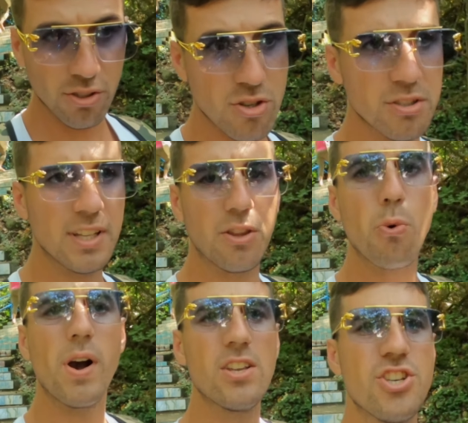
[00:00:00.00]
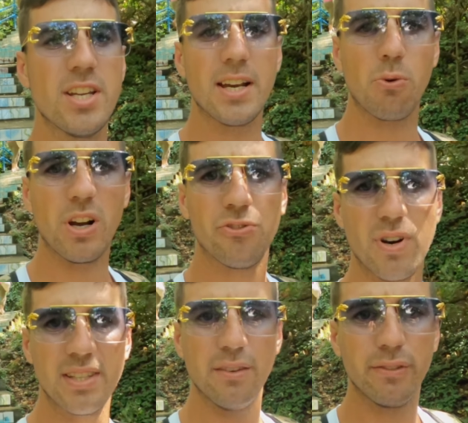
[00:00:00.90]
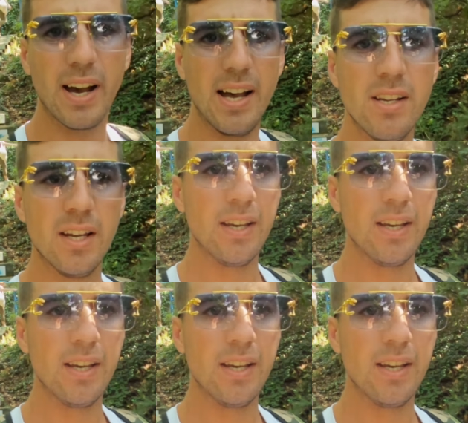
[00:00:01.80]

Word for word: Io sono stato qua circa 4 anni fa